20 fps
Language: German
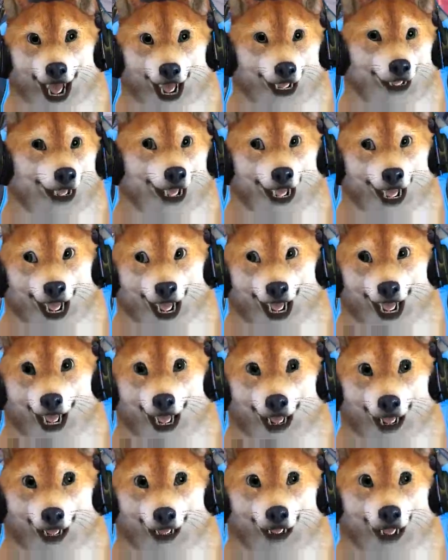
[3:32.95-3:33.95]
Wenn sicher
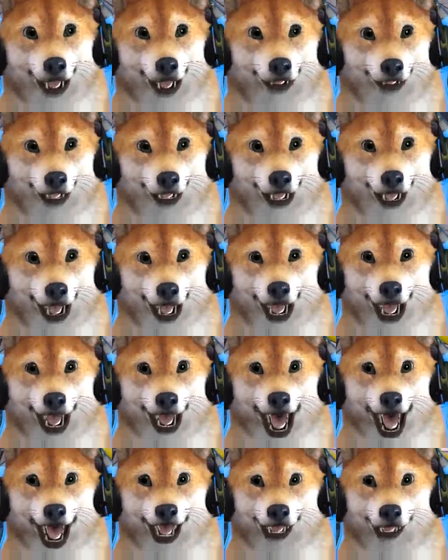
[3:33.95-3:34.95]
ist. So, dann biegen wir hier
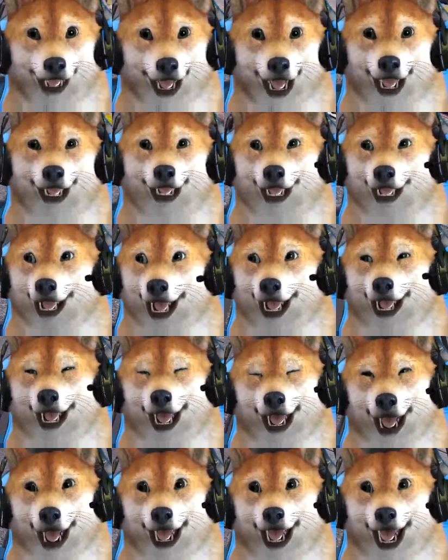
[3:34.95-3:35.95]
ab. Genau.
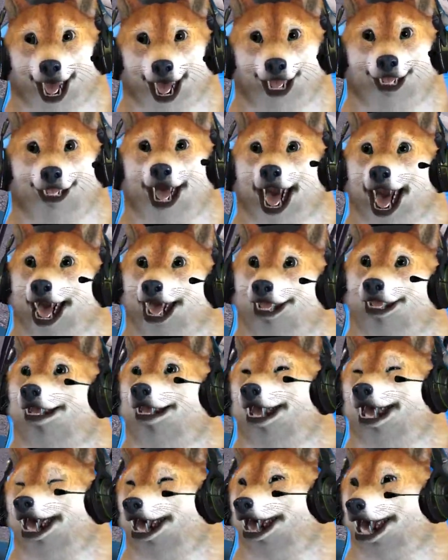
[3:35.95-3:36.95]
Wir halten uns
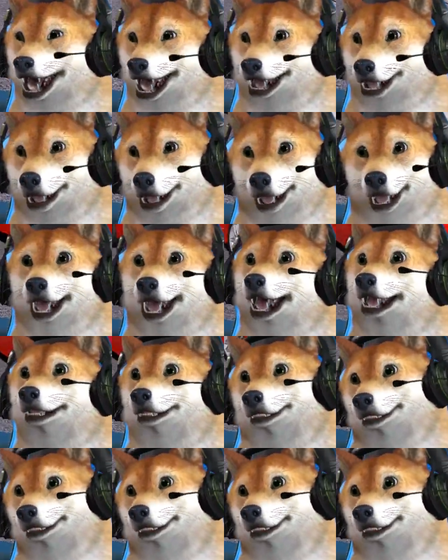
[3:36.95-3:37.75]
wirklich an die Regeln heute, ja?